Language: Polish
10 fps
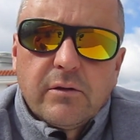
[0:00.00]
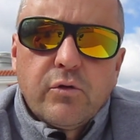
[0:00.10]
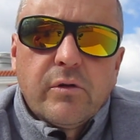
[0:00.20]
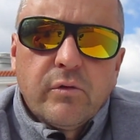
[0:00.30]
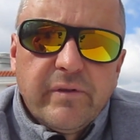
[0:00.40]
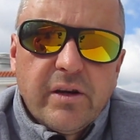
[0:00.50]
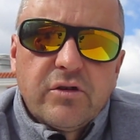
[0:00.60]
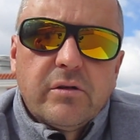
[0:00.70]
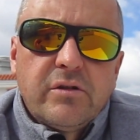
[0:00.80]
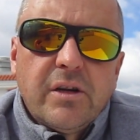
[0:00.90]
który
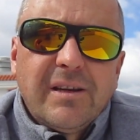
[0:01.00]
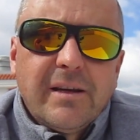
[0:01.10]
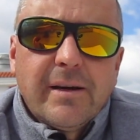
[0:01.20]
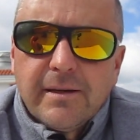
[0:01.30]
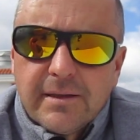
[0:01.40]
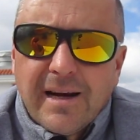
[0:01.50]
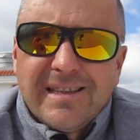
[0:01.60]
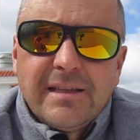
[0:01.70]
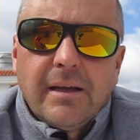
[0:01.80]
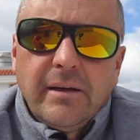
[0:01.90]
również dzięki
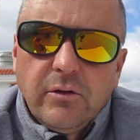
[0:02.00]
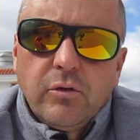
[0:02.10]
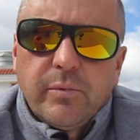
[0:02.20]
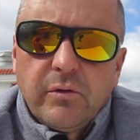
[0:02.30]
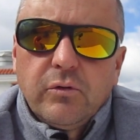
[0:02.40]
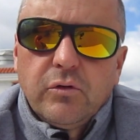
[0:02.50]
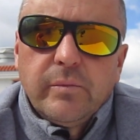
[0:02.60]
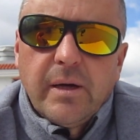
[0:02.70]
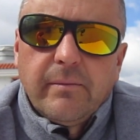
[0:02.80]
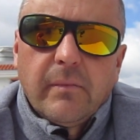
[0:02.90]
rejestracji na linku pod
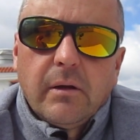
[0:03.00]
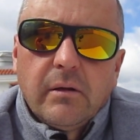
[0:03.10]
YouTube, e,